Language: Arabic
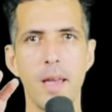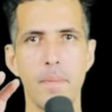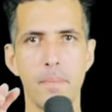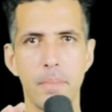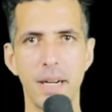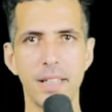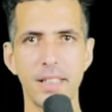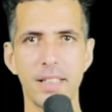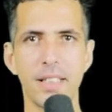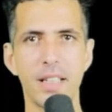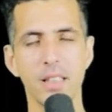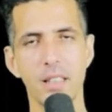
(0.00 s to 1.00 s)
بايندين
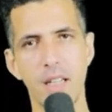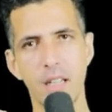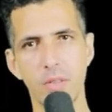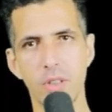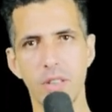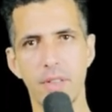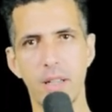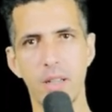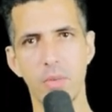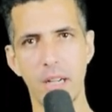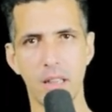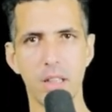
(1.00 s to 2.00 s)
هنا غادي نحاول نشرح
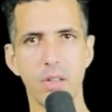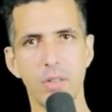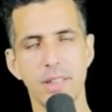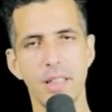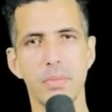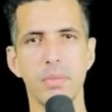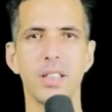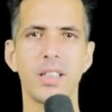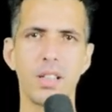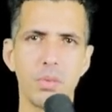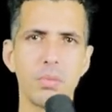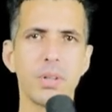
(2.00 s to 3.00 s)
واحد الكونسيبت
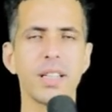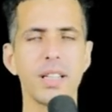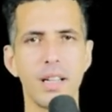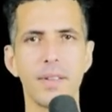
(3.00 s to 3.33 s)
اللي هو